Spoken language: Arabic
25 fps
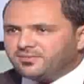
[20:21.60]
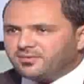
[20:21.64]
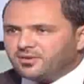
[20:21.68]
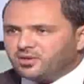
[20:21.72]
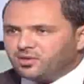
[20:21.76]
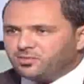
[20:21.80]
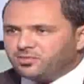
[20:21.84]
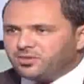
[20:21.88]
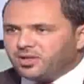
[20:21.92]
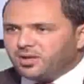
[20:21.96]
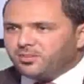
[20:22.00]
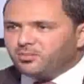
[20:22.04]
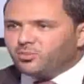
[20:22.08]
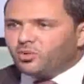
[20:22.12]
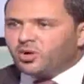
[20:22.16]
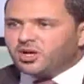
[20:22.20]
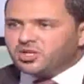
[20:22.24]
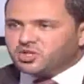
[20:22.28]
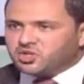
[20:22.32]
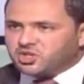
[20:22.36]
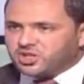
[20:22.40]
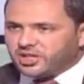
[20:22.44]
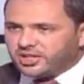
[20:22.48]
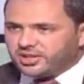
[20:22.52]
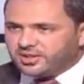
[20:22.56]
في لبنان
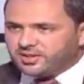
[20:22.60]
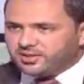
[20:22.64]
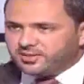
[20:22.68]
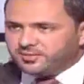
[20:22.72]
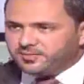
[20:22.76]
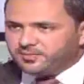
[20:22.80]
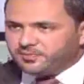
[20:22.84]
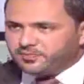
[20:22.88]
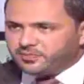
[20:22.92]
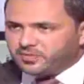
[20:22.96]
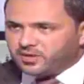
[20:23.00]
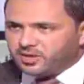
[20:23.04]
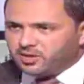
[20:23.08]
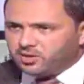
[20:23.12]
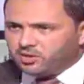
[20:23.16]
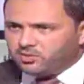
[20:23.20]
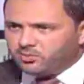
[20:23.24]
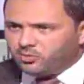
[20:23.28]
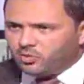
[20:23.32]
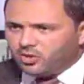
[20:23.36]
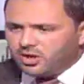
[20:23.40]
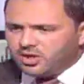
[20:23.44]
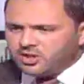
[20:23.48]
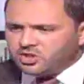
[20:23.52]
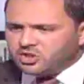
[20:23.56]
مؤجل
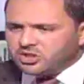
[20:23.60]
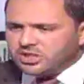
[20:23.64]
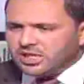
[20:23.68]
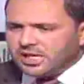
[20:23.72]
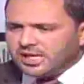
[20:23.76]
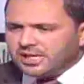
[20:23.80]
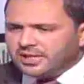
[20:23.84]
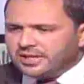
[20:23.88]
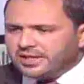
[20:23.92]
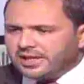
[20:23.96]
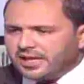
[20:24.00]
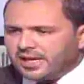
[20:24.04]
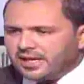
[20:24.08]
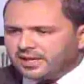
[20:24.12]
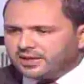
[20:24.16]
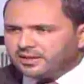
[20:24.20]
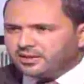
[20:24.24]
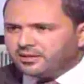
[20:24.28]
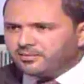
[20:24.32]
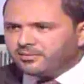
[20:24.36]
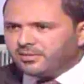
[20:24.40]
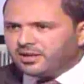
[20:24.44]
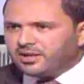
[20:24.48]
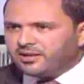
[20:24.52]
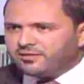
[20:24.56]
مؤجل لان
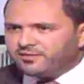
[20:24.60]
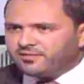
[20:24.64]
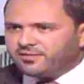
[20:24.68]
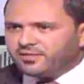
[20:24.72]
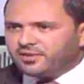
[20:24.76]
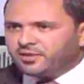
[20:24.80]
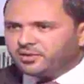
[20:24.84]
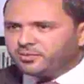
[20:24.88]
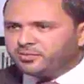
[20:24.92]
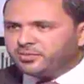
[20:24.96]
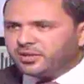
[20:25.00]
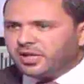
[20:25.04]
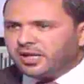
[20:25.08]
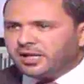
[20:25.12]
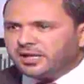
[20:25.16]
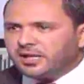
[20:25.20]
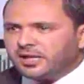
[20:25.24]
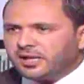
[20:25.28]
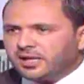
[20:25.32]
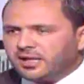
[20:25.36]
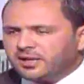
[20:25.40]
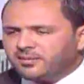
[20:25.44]
الملف اللبناني